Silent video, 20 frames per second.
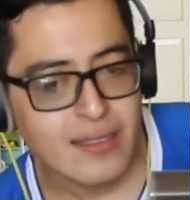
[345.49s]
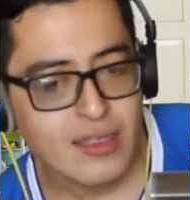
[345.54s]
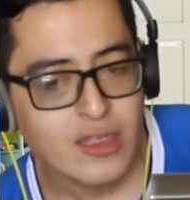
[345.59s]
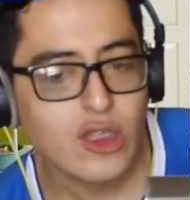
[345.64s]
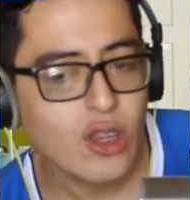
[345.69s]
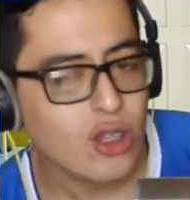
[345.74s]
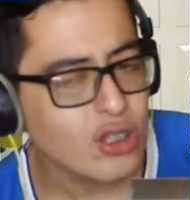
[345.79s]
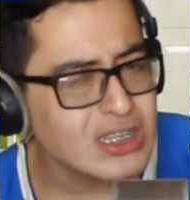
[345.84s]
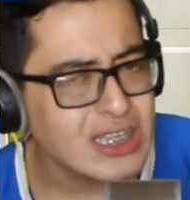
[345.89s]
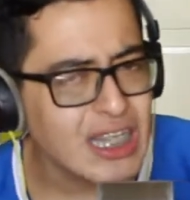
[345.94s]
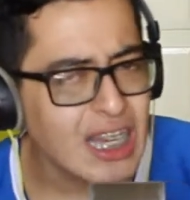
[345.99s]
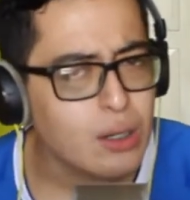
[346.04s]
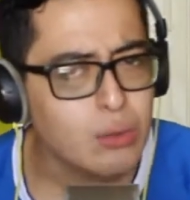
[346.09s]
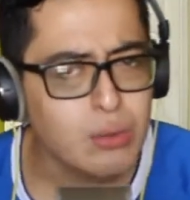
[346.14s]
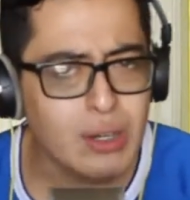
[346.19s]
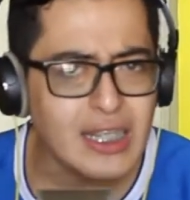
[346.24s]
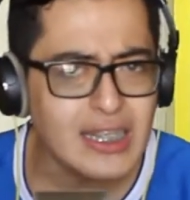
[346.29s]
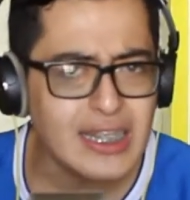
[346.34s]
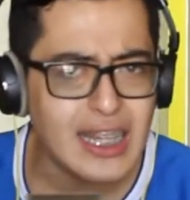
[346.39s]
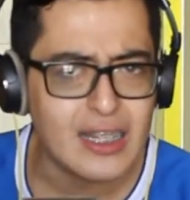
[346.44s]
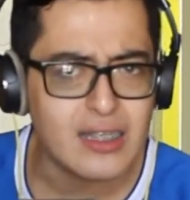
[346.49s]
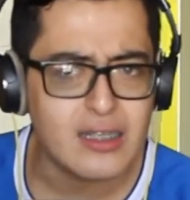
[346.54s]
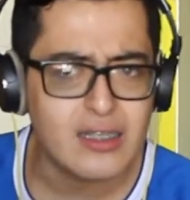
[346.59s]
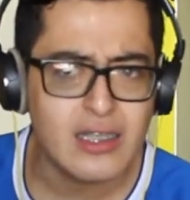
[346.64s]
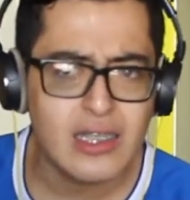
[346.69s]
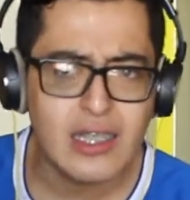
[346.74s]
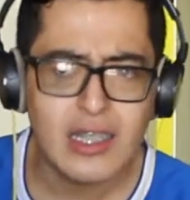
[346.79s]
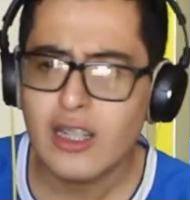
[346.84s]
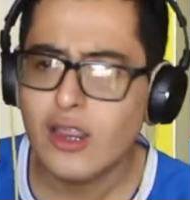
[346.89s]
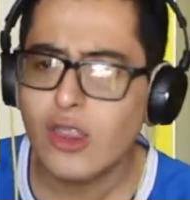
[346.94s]
no se acuerdan
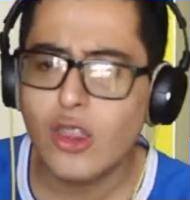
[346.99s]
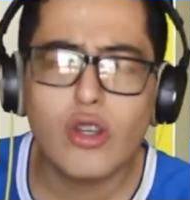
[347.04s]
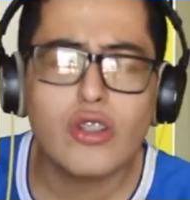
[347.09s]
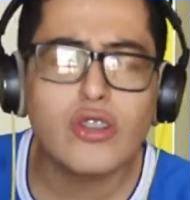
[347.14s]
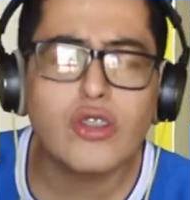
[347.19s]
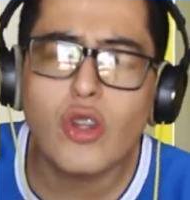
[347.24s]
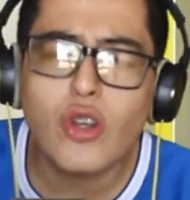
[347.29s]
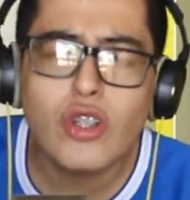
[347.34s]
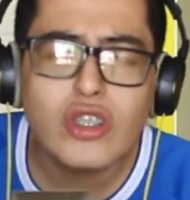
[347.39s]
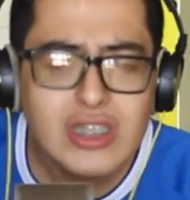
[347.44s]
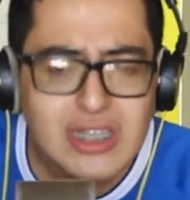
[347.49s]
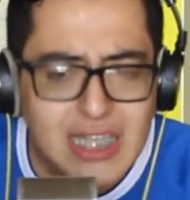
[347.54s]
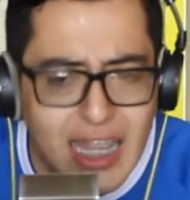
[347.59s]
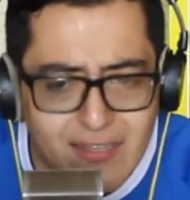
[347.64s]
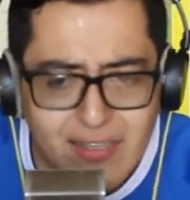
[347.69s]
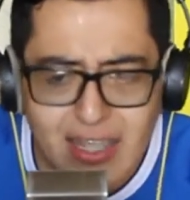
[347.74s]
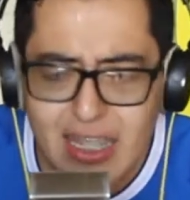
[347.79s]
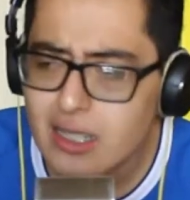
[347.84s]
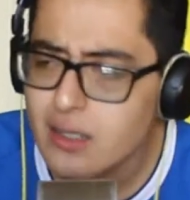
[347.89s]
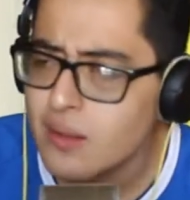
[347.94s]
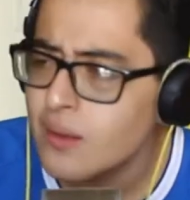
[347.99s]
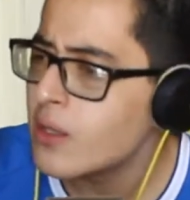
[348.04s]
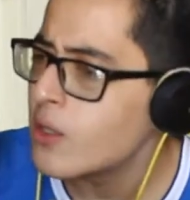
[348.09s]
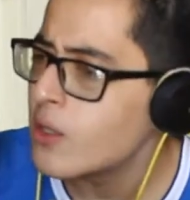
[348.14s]
no, no saben.